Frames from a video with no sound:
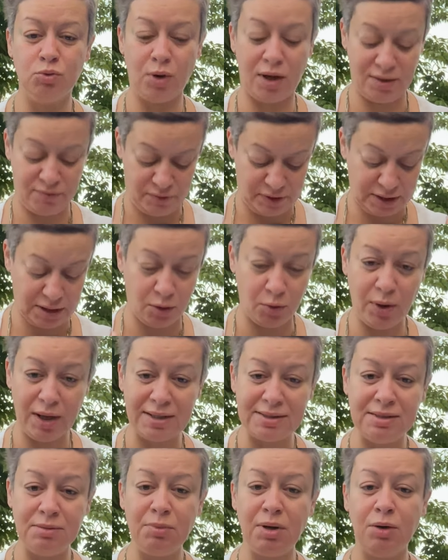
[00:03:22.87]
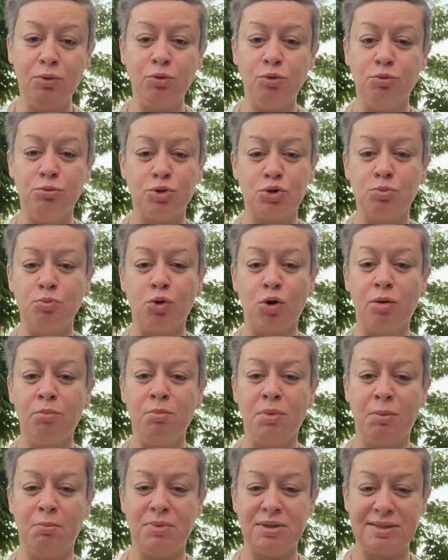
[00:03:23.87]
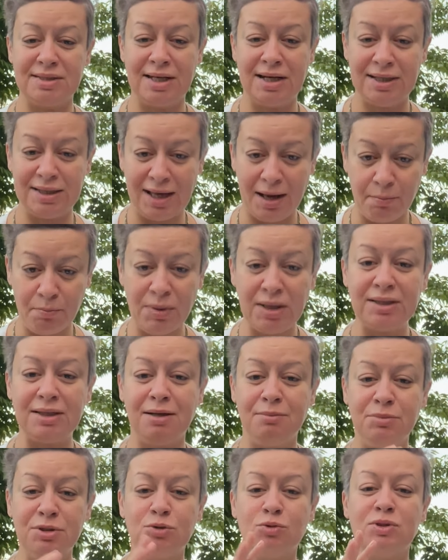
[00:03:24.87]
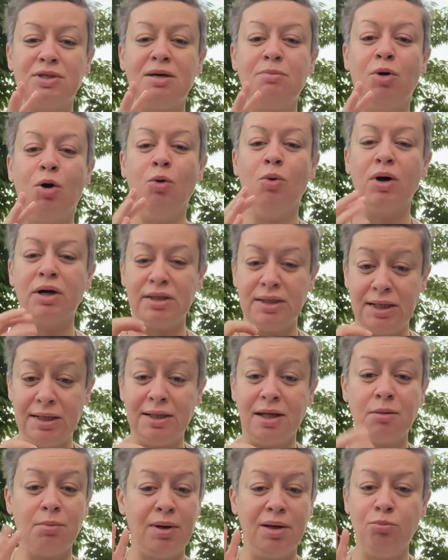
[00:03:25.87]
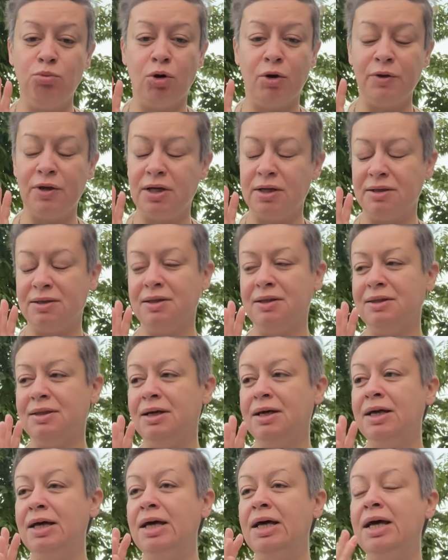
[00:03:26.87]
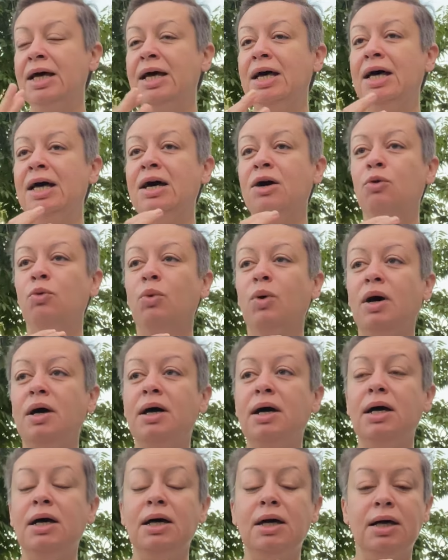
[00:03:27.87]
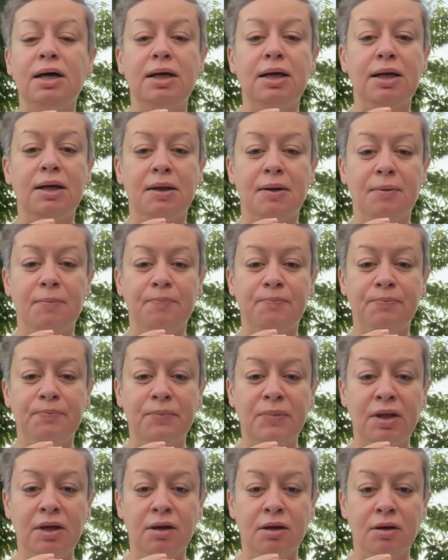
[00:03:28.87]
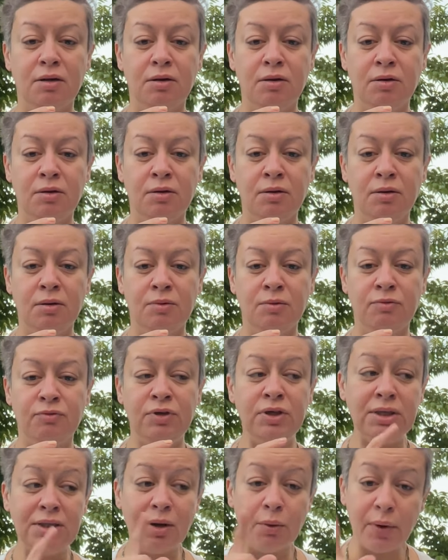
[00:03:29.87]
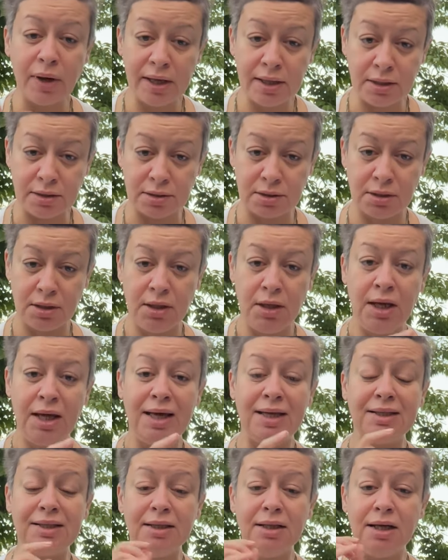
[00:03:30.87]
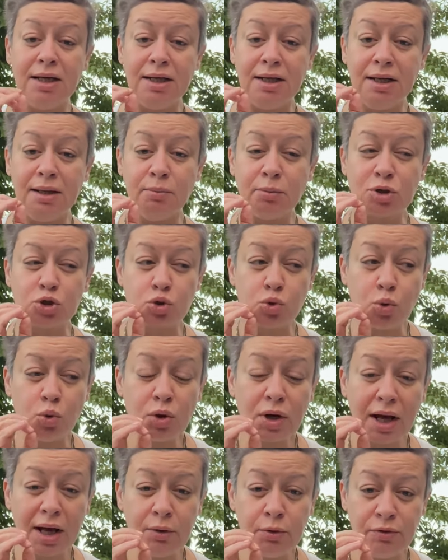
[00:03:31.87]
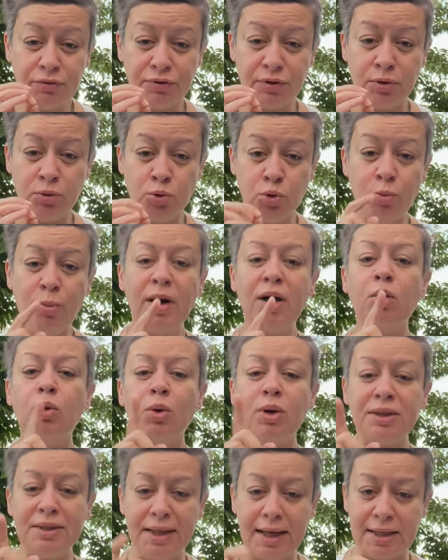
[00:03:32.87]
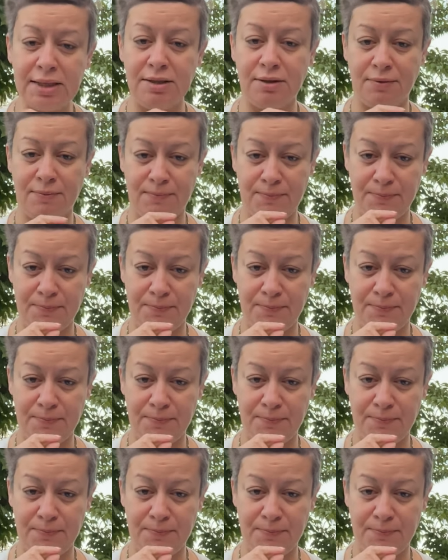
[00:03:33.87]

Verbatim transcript: وعلى فكره هو قديم قوي ومش مرمم بس انا تعمدت البسه زي ما هو كده لان انا بحب قوي الكردان ده آه، وفي دواير اللي مشهور قوي في النوبه هو الدايره